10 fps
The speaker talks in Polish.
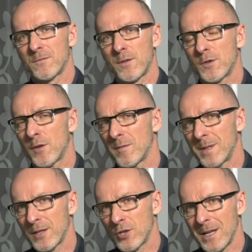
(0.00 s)
to wszystko
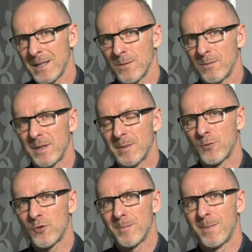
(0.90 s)
wymaga czasu. Nie ma
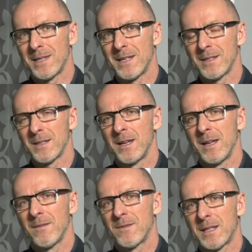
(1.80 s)
dużych badań
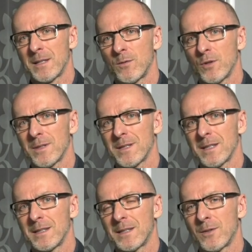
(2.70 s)

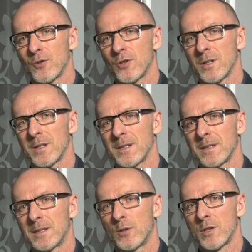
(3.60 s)
wskazujących na to, że
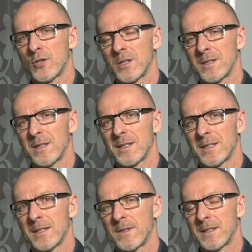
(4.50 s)
to leczenie
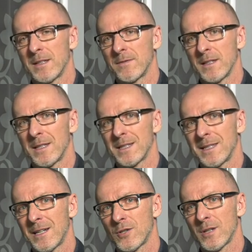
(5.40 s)
jest efektywne,
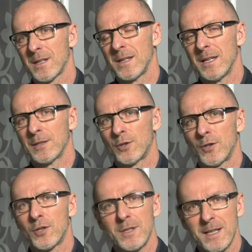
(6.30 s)
jednakże
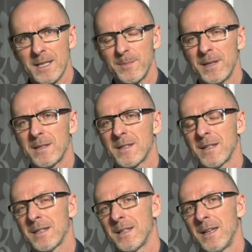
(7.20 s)
doniesienia
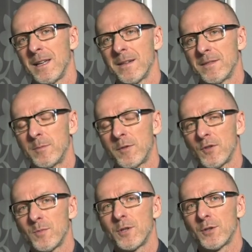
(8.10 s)
eksperckie, w tym
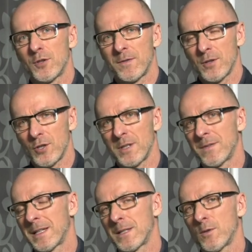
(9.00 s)
również moje doświadczenia
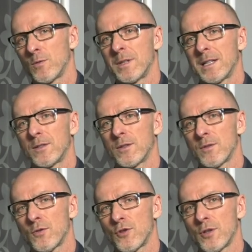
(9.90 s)
wskazują na
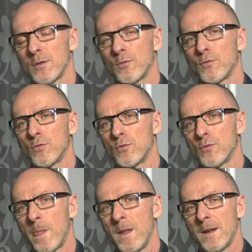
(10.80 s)
to, że
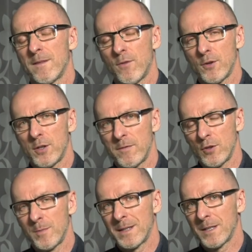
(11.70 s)
u właściwie
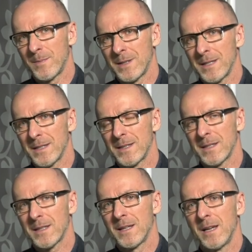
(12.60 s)
dobranych
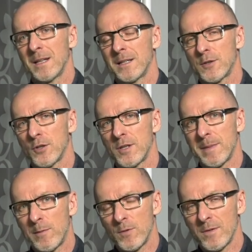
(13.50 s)
pacjentek leczenie
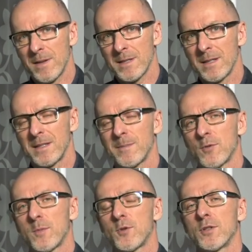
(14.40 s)
mało inwazyjne
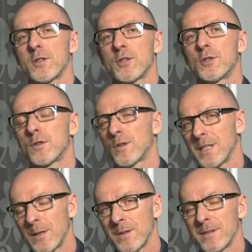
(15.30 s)
może przynieść doskonały